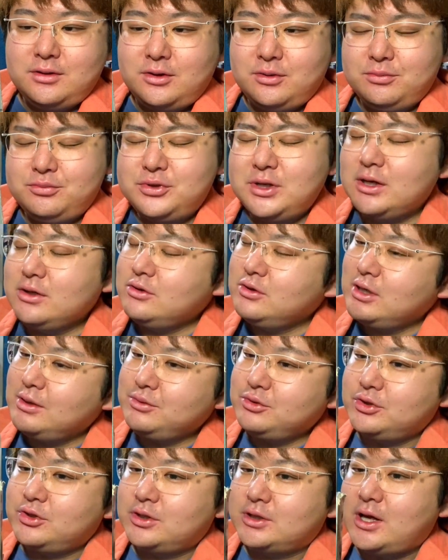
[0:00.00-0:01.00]

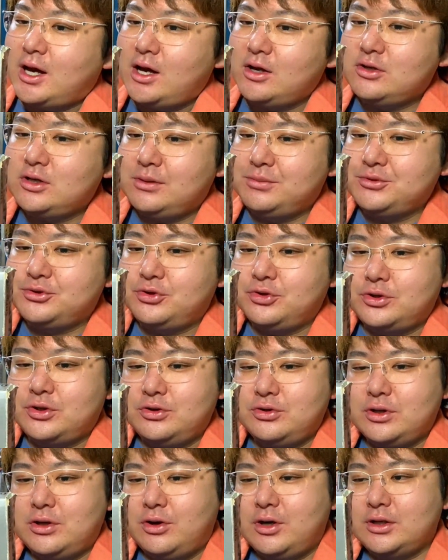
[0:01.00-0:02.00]
ブラックカブトっていうの、ダークカブトってい
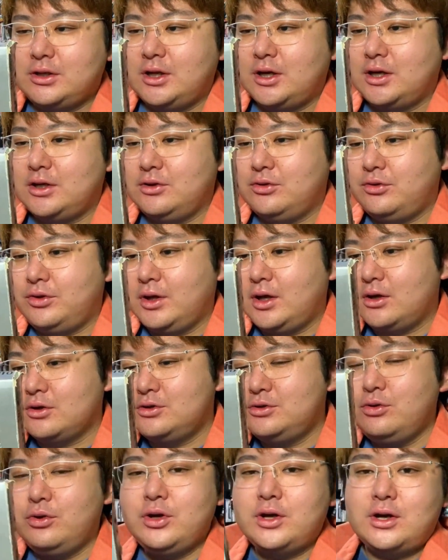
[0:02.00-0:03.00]
うのかわかんないけど、なんか
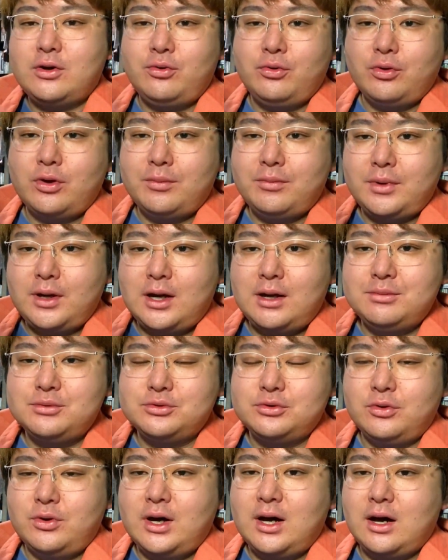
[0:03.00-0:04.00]
黒いこの
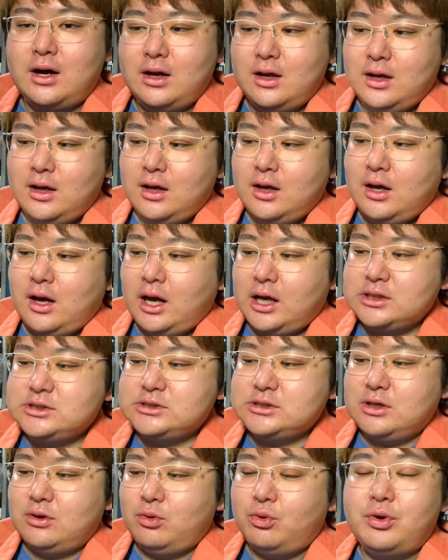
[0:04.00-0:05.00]
カブトは、
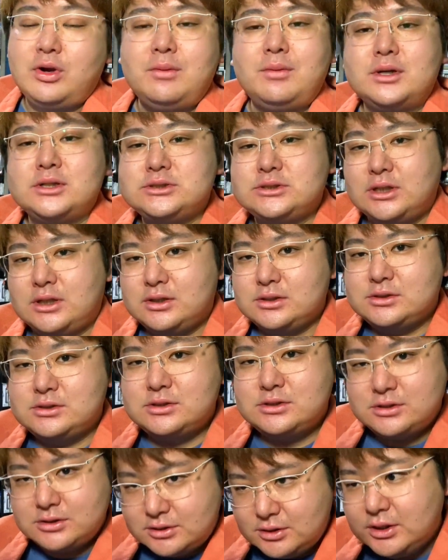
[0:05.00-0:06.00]
足が折れました。
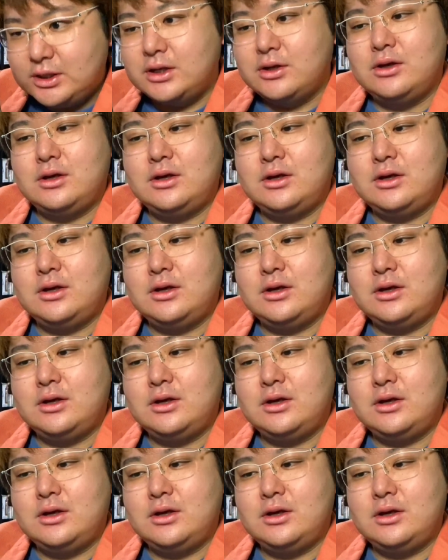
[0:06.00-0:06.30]
すぐに。